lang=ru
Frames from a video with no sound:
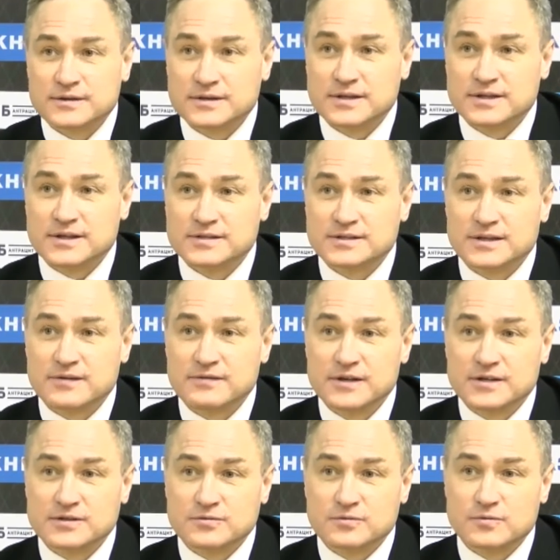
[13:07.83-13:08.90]
Где-то
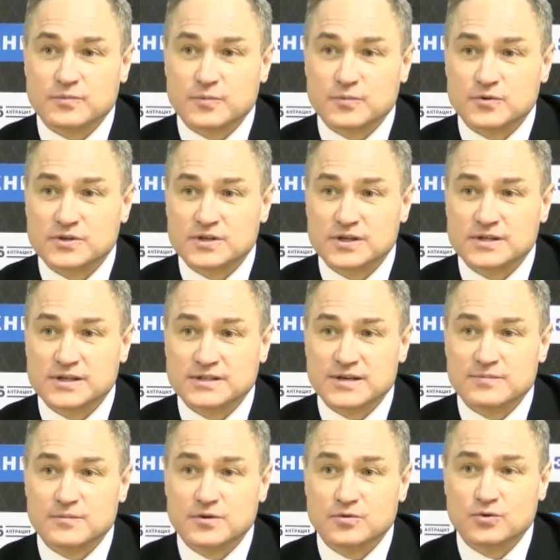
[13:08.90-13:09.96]
остановились, но и пропустили за
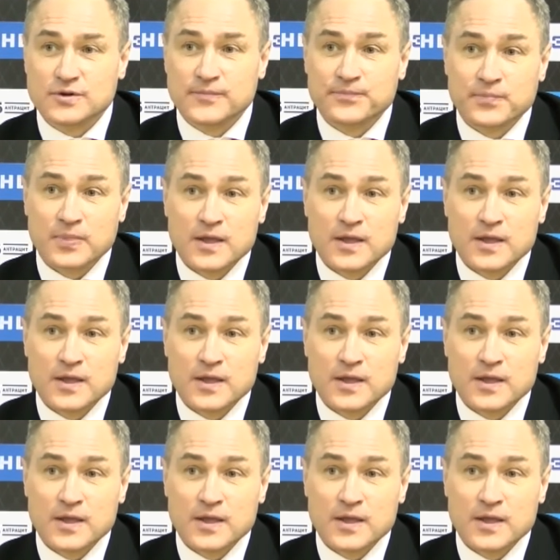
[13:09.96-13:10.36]
7 минут.